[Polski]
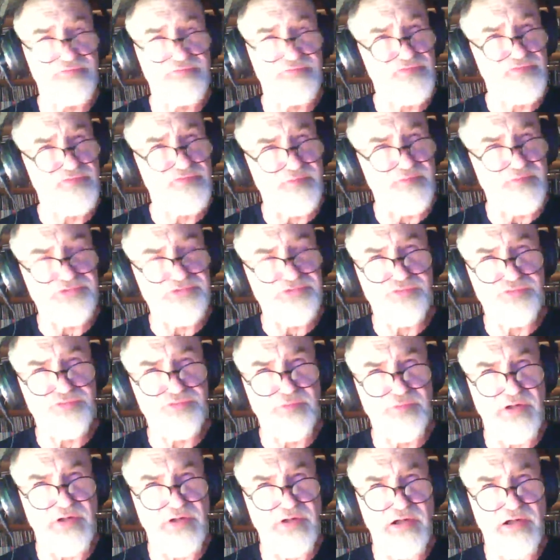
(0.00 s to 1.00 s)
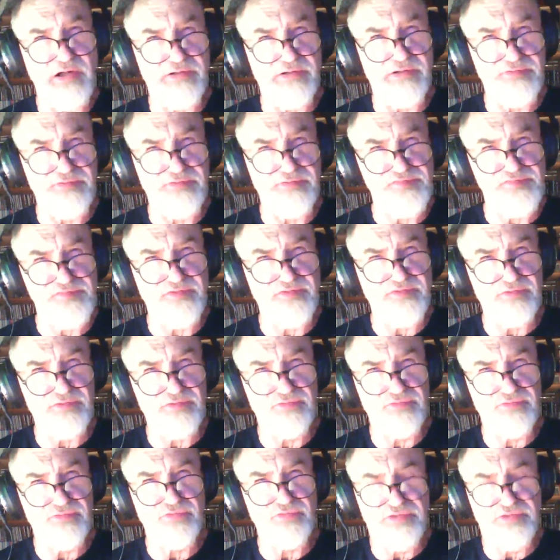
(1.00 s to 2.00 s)
zobaczyłem artystę,
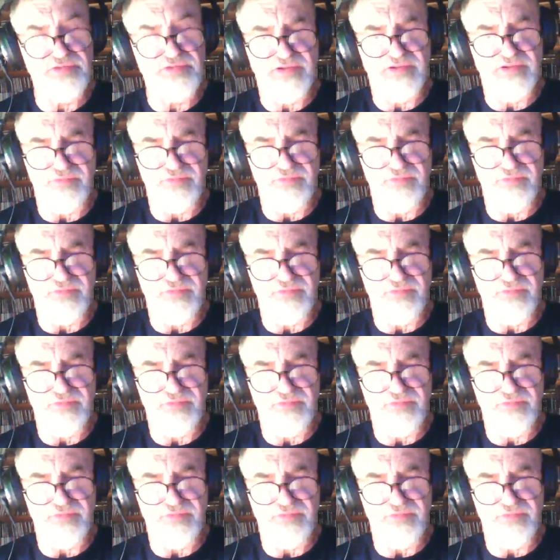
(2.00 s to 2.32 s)
który grał